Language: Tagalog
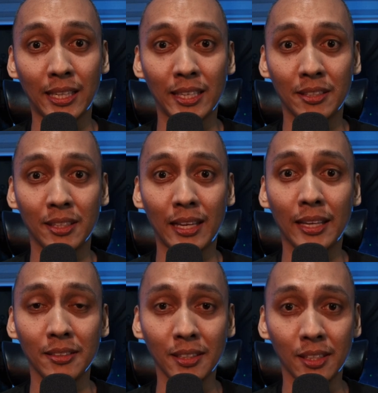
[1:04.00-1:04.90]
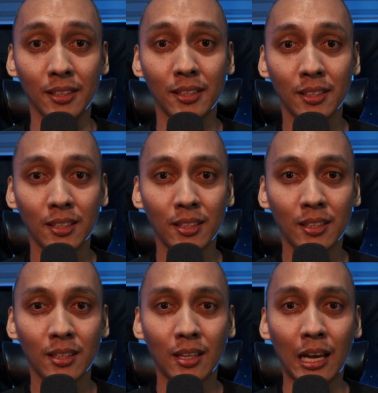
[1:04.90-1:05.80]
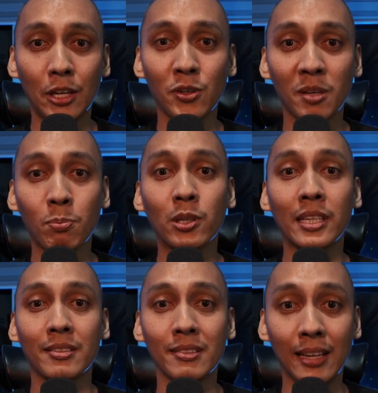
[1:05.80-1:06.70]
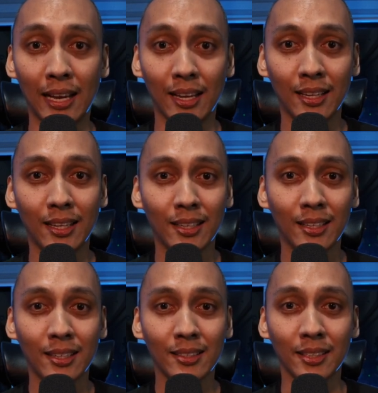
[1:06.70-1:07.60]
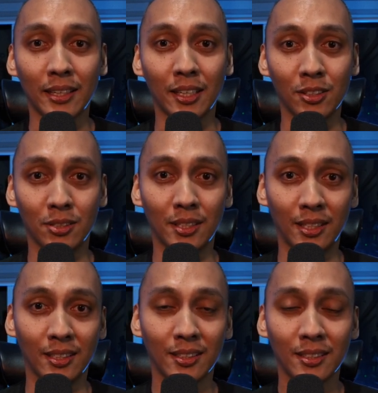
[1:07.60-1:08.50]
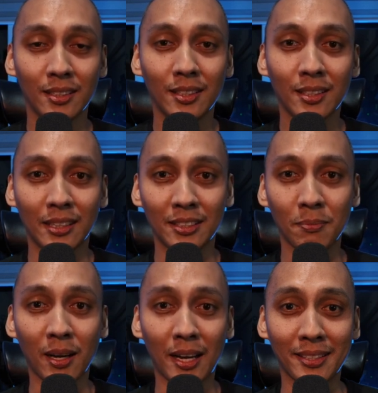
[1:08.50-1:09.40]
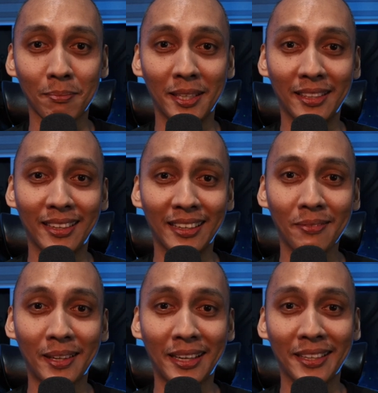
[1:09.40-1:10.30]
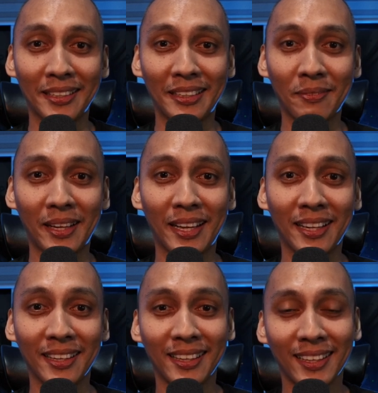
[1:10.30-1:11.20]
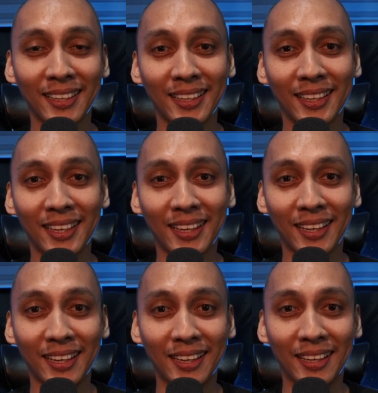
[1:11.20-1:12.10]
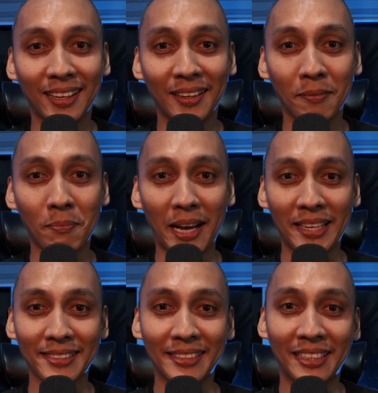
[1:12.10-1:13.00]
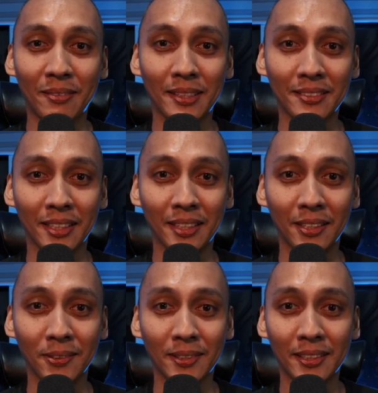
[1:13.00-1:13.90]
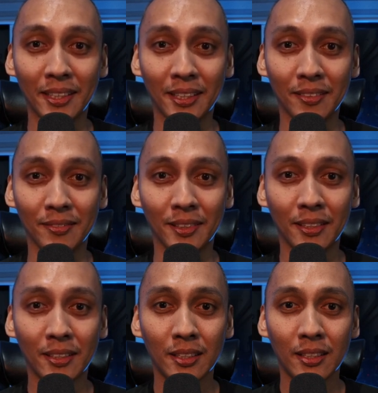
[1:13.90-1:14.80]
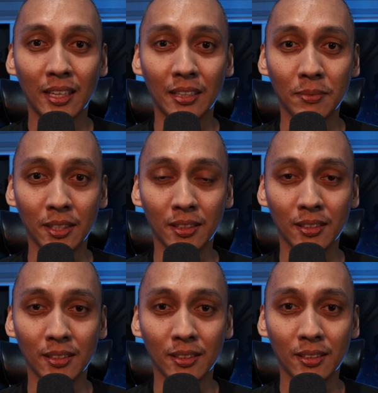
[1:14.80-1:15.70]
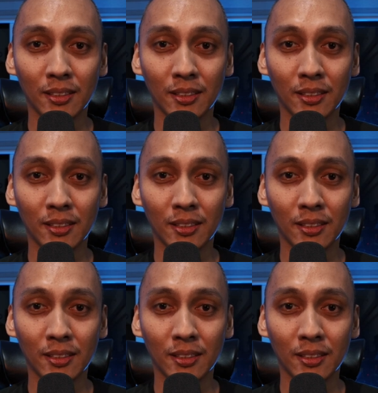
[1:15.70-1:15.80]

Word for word: science and IT. Ano yung importance nila sa tech industry? Kasi baka sabihin ng iba, yun na naman, uh, bias na naman si Kuya Dev I mean,